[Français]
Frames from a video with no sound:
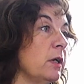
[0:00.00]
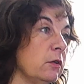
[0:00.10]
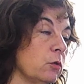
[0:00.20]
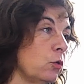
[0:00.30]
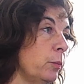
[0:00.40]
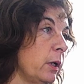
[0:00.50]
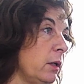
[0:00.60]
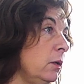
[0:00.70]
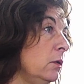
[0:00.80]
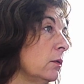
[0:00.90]
les
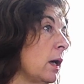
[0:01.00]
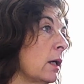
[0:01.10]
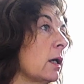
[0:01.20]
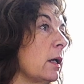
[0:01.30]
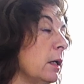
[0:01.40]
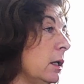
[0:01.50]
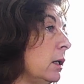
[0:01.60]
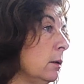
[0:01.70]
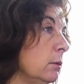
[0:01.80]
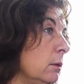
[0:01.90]
entreprises à
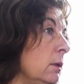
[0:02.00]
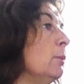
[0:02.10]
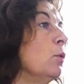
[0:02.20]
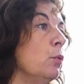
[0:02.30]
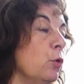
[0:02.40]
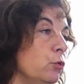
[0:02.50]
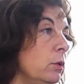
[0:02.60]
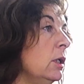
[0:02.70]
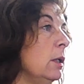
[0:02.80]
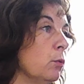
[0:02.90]
créer les bons
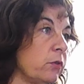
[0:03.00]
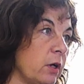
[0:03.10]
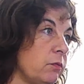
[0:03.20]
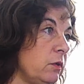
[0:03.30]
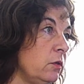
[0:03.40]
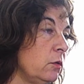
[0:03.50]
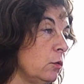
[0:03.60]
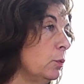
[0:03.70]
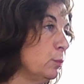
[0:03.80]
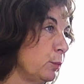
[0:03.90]
produits, les bons services
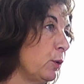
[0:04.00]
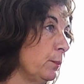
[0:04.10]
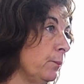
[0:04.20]
au bon moment.